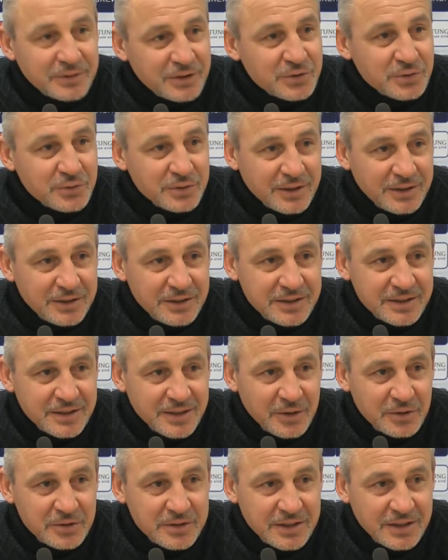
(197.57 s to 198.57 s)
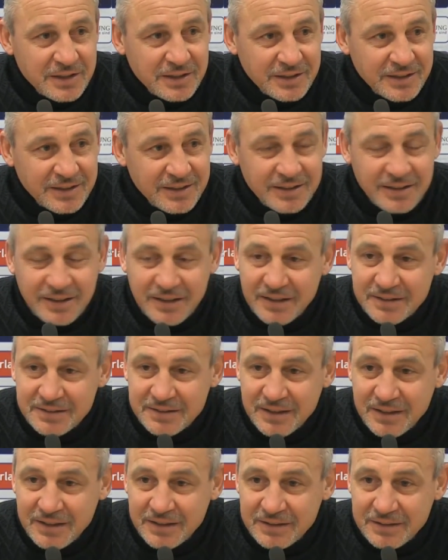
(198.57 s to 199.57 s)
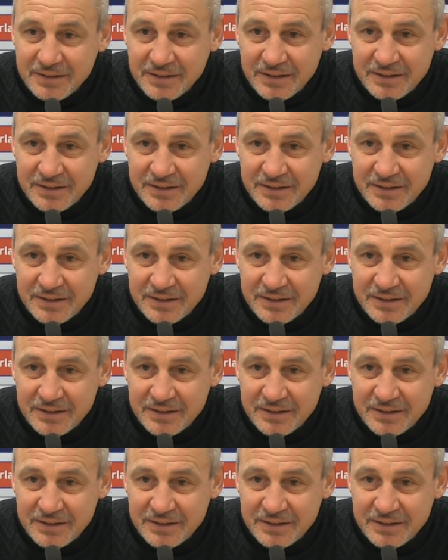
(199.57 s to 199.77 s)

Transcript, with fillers: die Journalisten auch sehr gerne sagen.